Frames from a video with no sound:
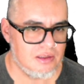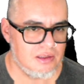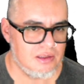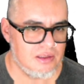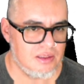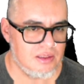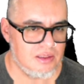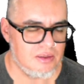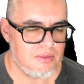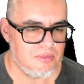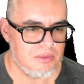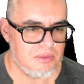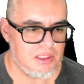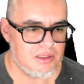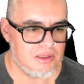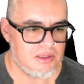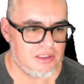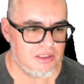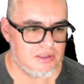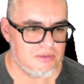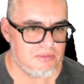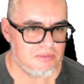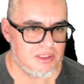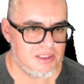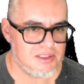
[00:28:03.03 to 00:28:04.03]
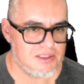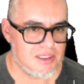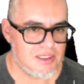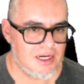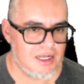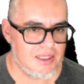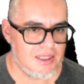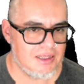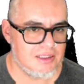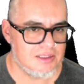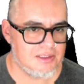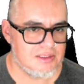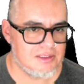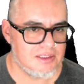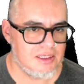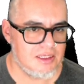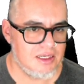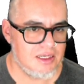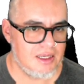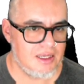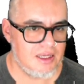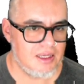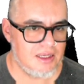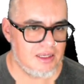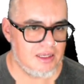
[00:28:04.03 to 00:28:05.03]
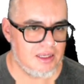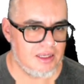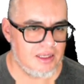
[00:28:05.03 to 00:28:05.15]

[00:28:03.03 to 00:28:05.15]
Y mientras más grande sea